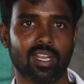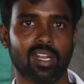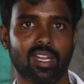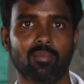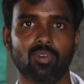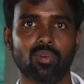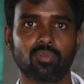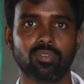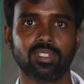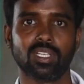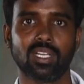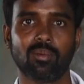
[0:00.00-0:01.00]
ஏன்னா நம்ம ஒரு
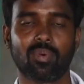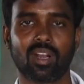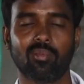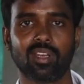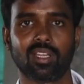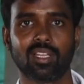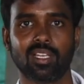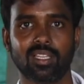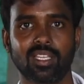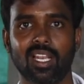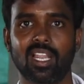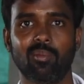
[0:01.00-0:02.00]
குஞ்சுகளில்
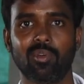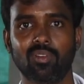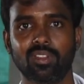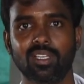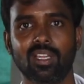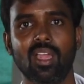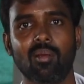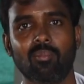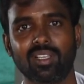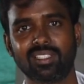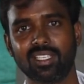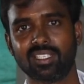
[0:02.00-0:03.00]
பராமரிக்கிறதுலேருந்து எல்லாமே வந்து
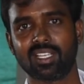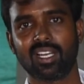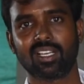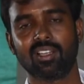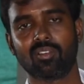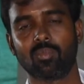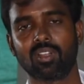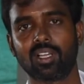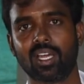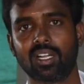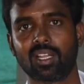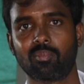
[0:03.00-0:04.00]
பர்சன்டேஜ் கணக்கில்
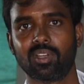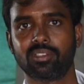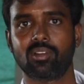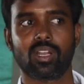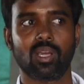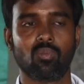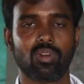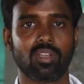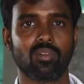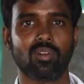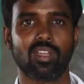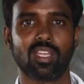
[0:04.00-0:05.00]
நம்மளுக்கு கரெக்டாக பேசுகிறோம் ஏன்னா
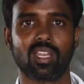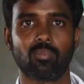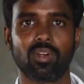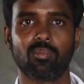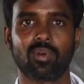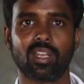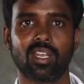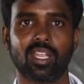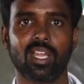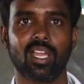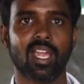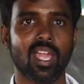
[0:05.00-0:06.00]
உங்களுக்கு இவ்வளோ இறப்புகள் பண்ணிட்டீங்க